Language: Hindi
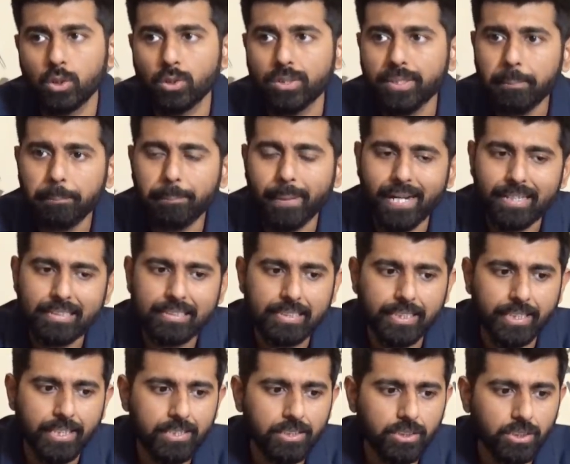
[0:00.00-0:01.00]
क्योंकि बात
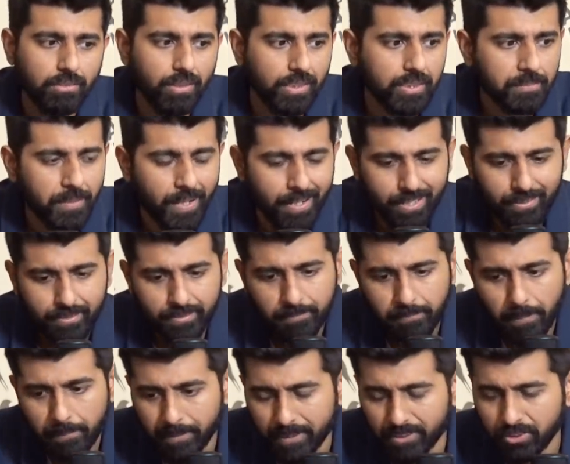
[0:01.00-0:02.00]
यह है शिवाजी महाराज की
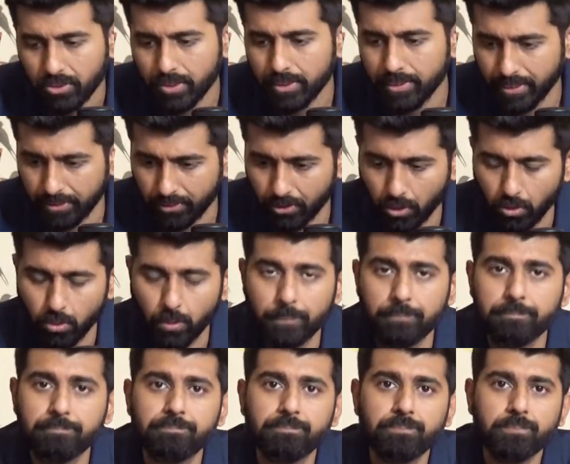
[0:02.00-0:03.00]
जब आप हिस्ट्री देखते
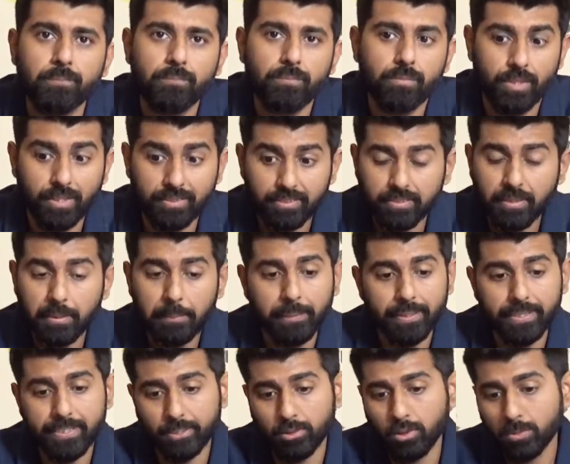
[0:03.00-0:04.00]
हो या जिसने भी
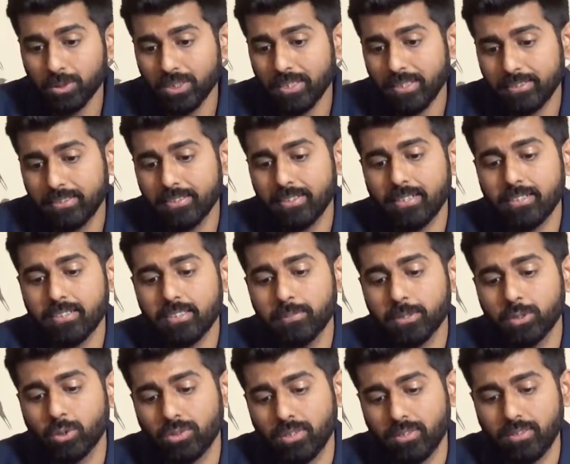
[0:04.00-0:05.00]
पढ़ी है क्योंकि मुझे एक चीज़ याद है जब
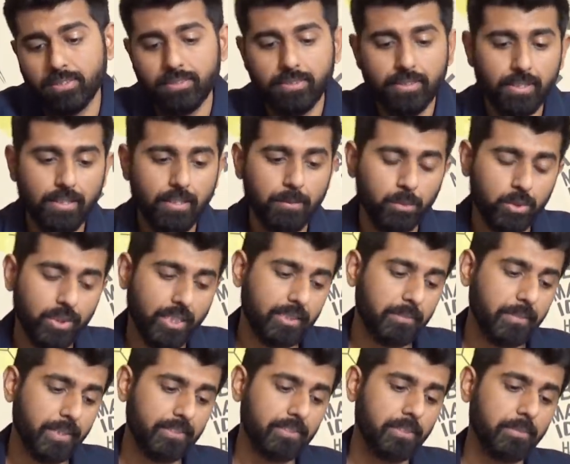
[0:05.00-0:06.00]
मैं छोटा था मुझे
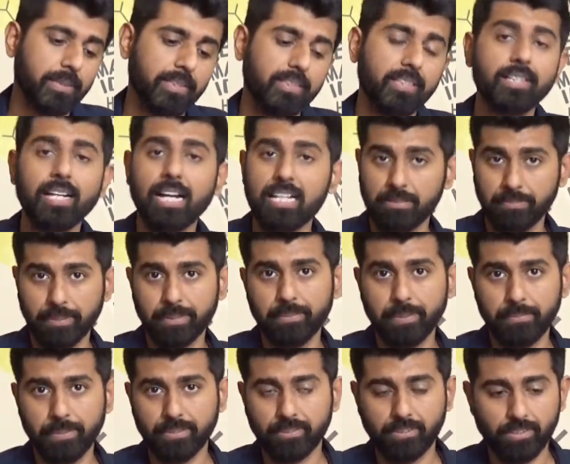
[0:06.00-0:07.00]
आता मैं हिस्ट्री पढ़ता क्लास में ही
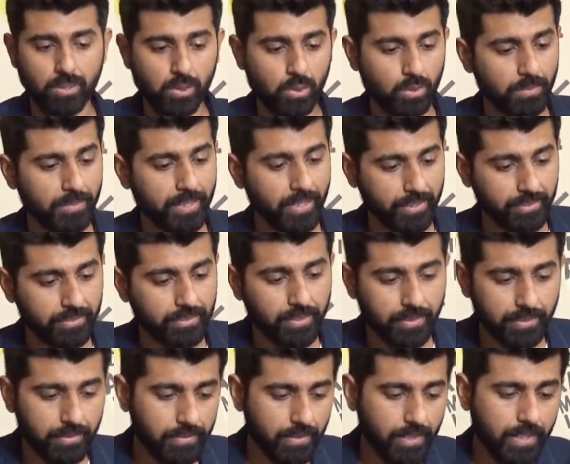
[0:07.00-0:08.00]
मैं बात कर रहा हूँ क्योंकि मेरा
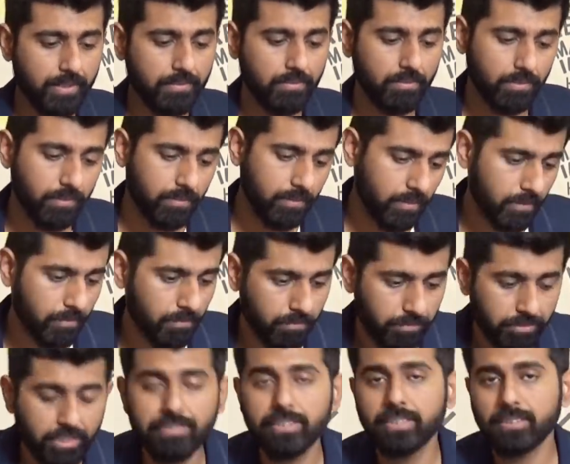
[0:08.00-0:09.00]
हिस्ट्री एक
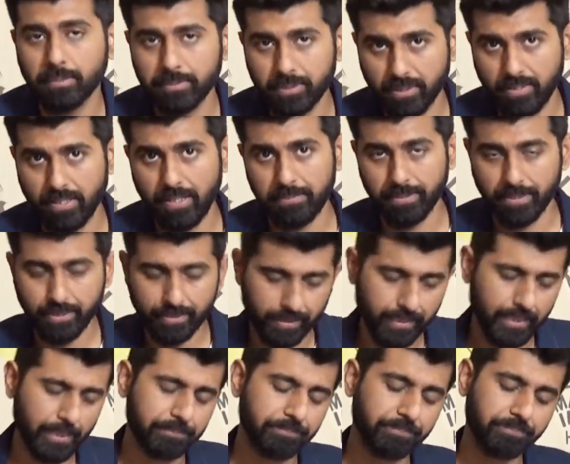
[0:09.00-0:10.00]
फेवरेट सब्जेक्ट रहा है मेरा
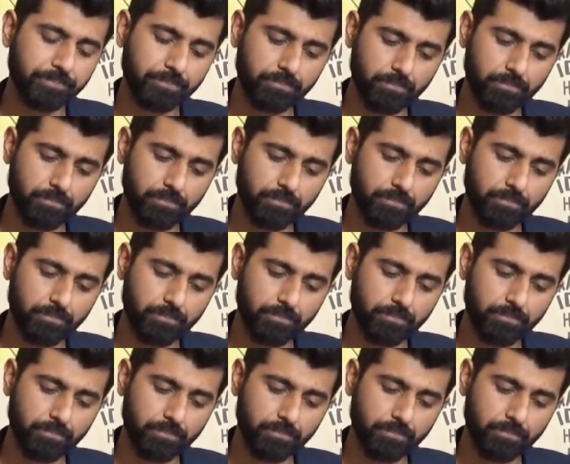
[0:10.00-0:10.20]
ठीक है